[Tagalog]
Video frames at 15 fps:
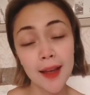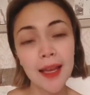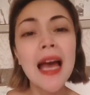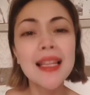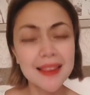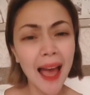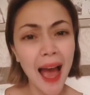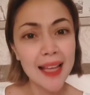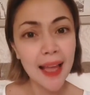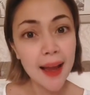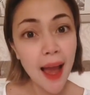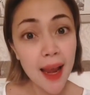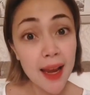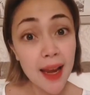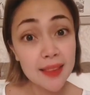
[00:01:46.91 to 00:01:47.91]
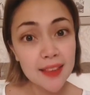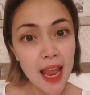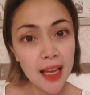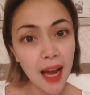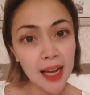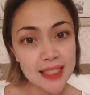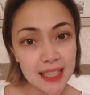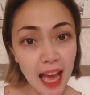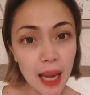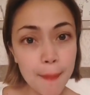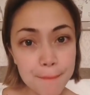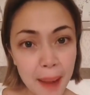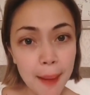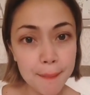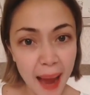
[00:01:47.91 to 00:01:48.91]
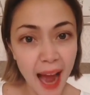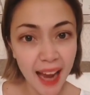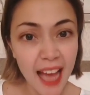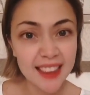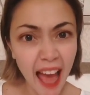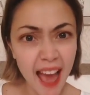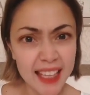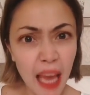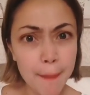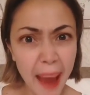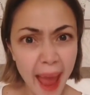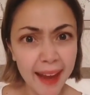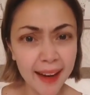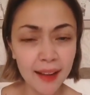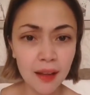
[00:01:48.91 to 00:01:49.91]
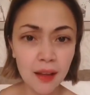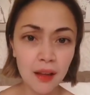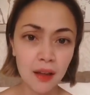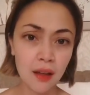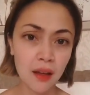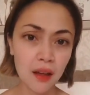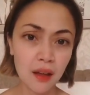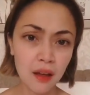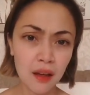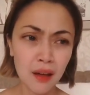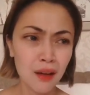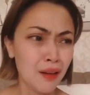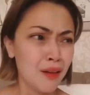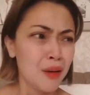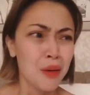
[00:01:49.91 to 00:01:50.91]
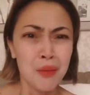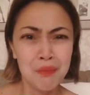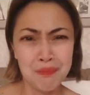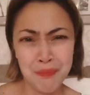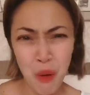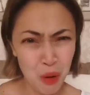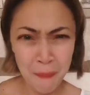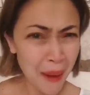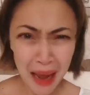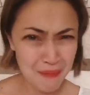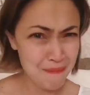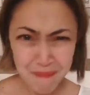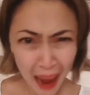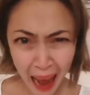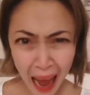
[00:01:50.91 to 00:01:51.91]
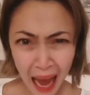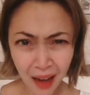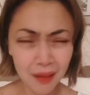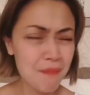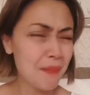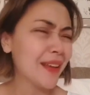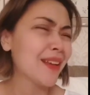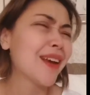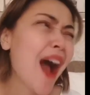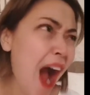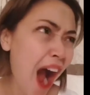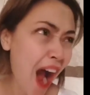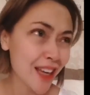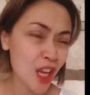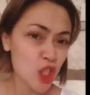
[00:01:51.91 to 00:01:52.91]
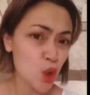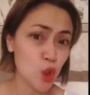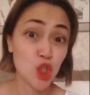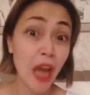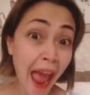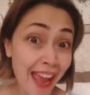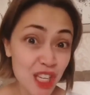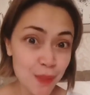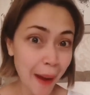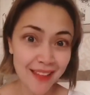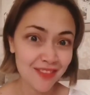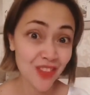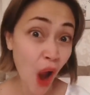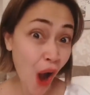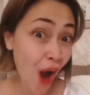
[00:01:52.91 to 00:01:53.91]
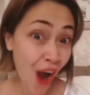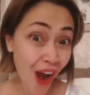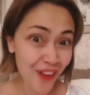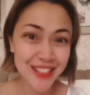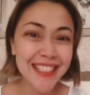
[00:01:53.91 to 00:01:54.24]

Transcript: Ah. Tatanggalan na talaga kita ng pakpak at pero... Puro palpak? My God, you hate my nerves.